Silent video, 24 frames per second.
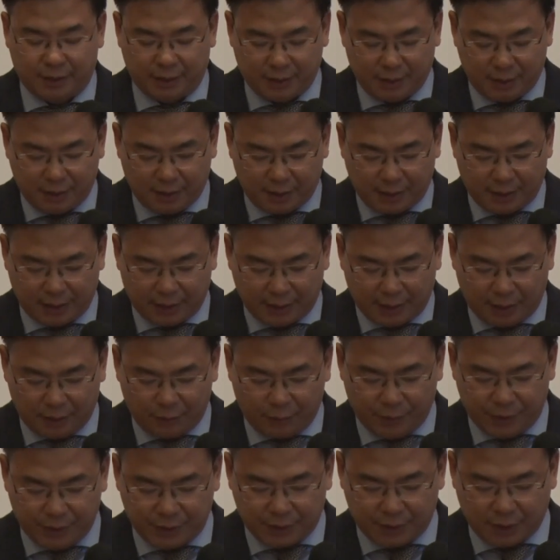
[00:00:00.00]
えー、
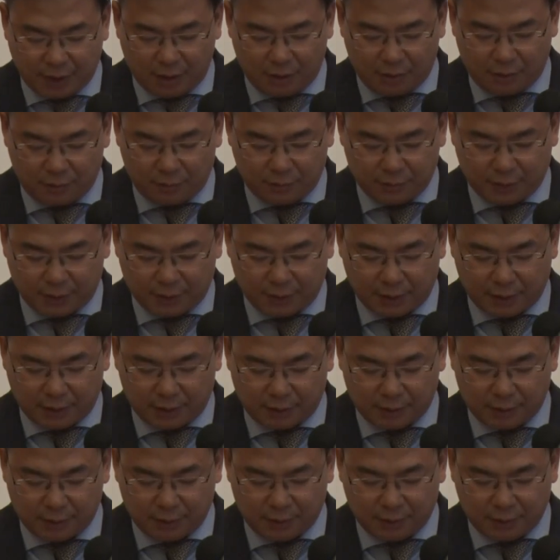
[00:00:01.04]
今日の受賞者の
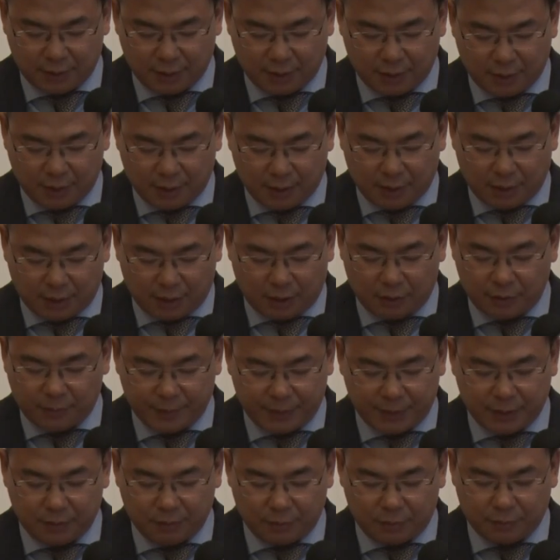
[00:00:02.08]
方々
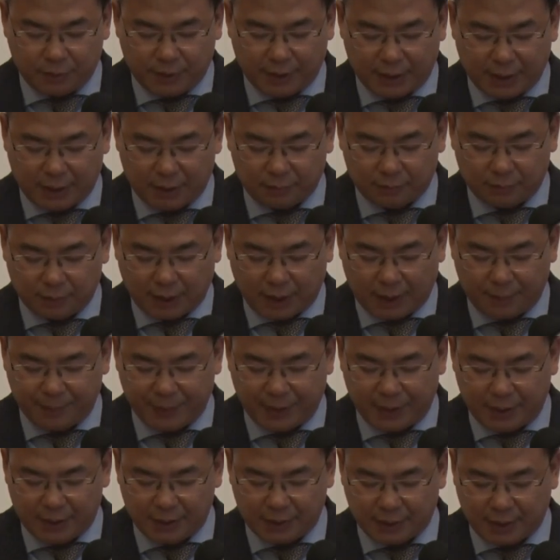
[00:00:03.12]
誠におめでとうござい
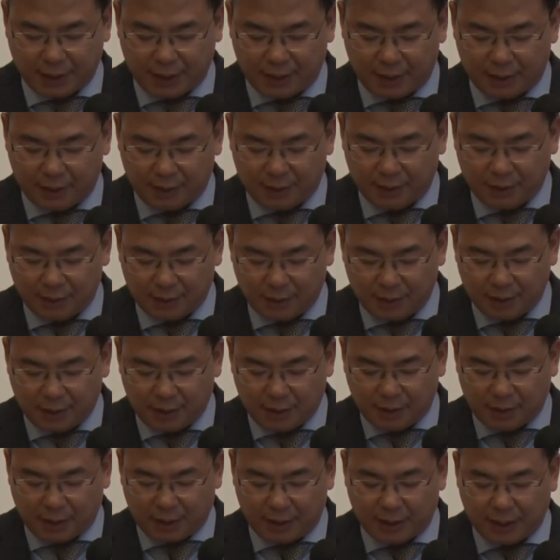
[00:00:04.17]
ます。えー、
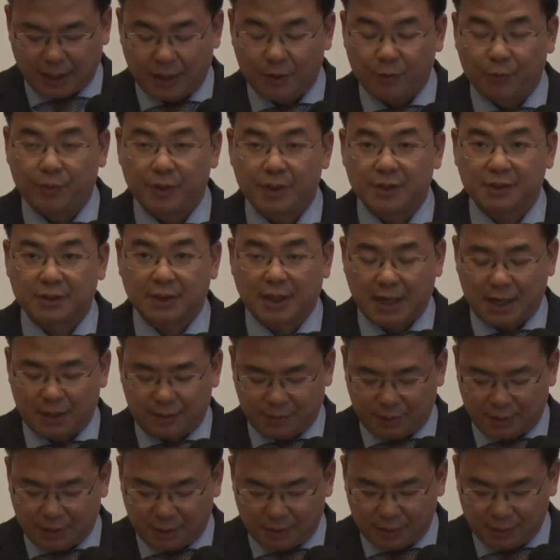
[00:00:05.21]
皆様の
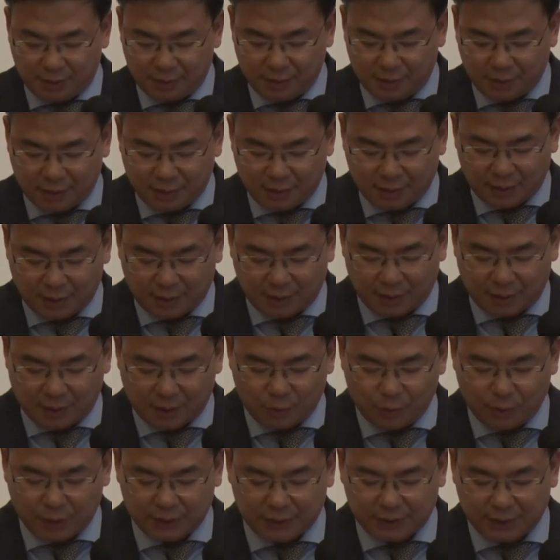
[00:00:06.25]
ご健勝
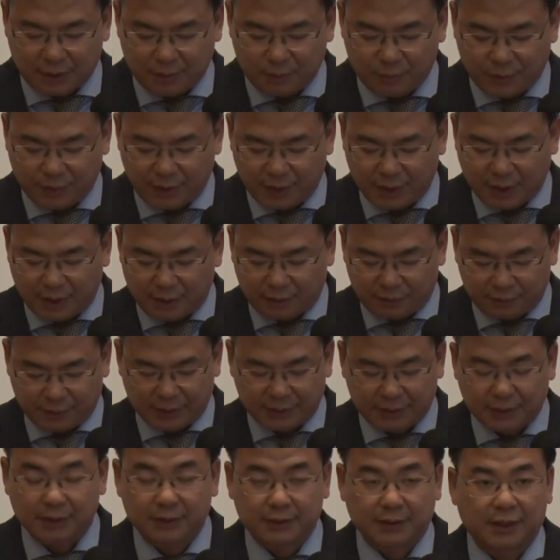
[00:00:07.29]
成功を
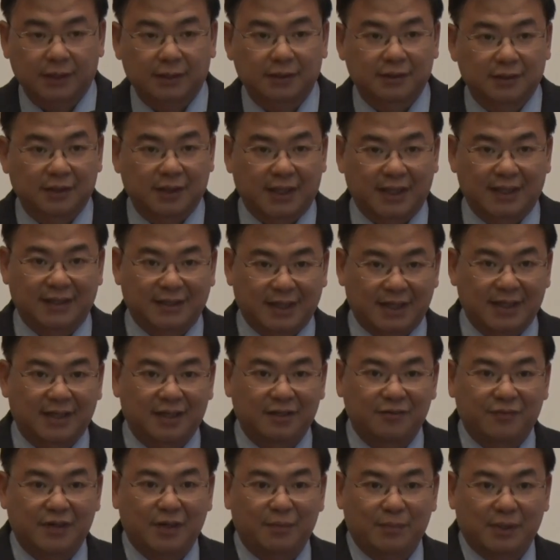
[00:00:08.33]
お
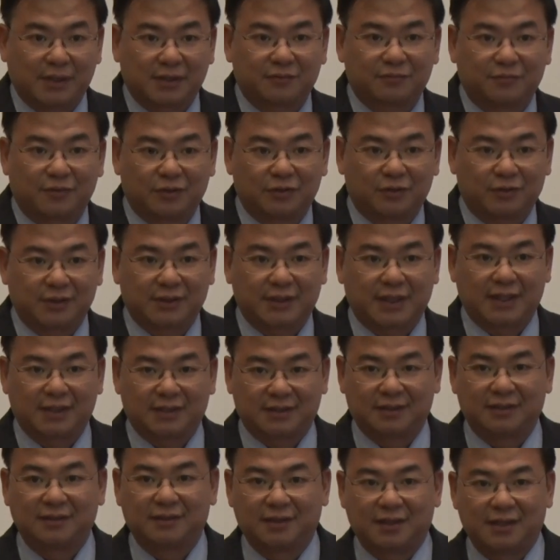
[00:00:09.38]
祈りしており
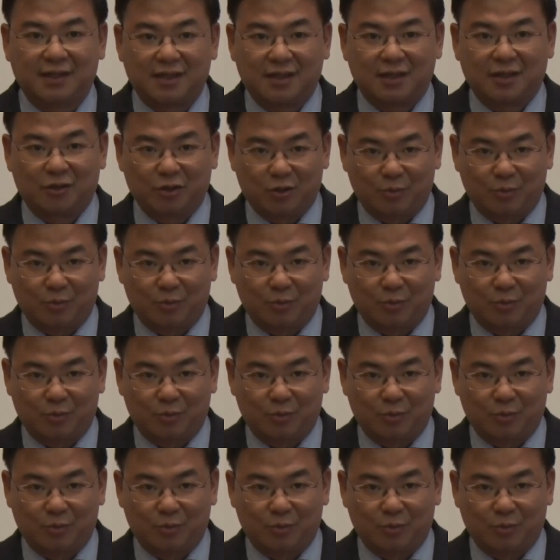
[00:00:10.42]
ます。